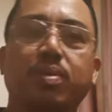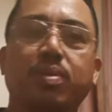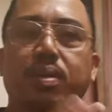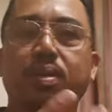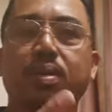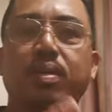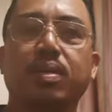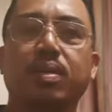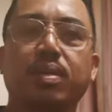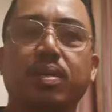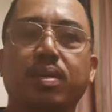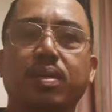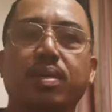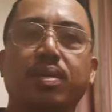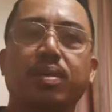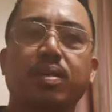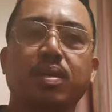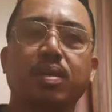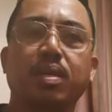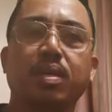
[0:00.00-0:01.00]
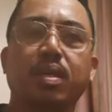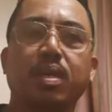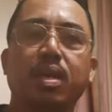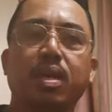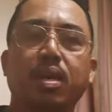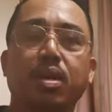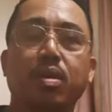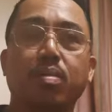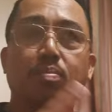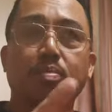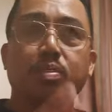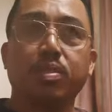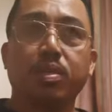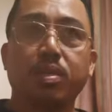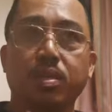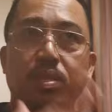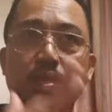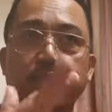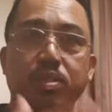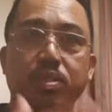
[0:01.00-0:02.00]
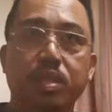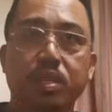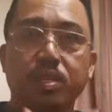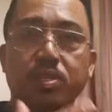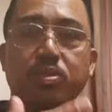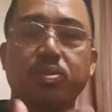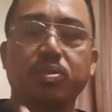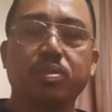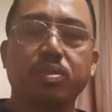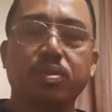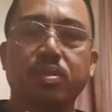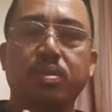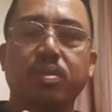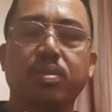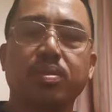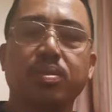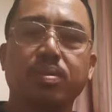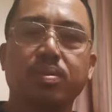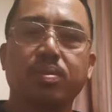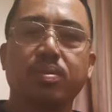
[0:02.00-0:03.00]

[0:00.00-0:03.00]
uh, monetization niyo no.